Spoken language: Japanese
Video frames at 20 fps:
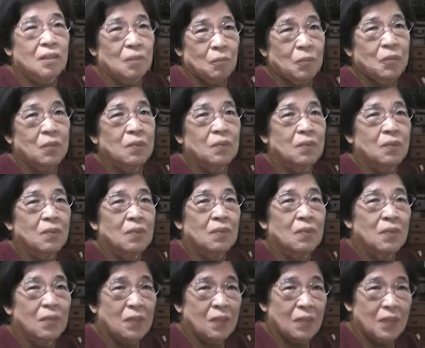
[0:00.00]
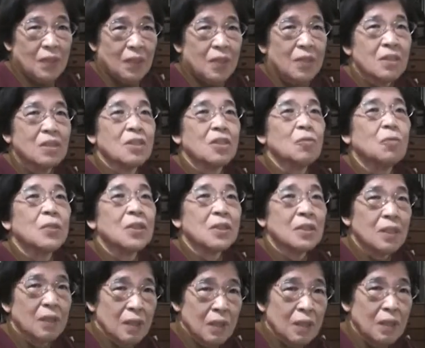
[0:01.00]
うん、休んでまし
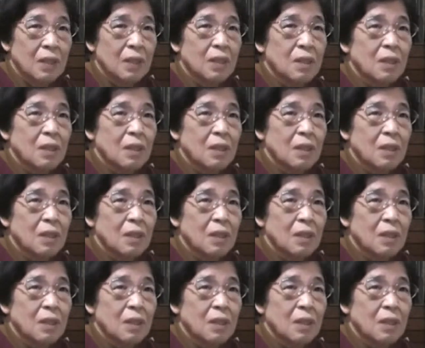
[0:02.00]
てね